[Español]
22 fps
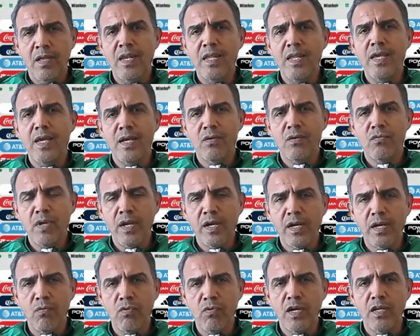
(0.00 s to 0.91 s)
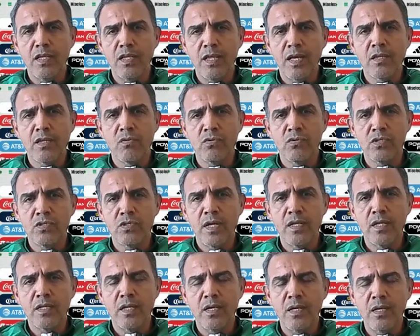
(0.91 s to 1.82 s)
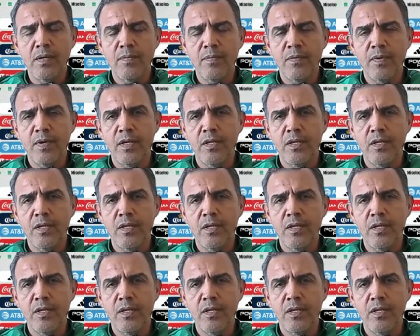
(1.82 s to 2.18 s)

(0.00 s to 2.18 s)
tenían una regularidad constante.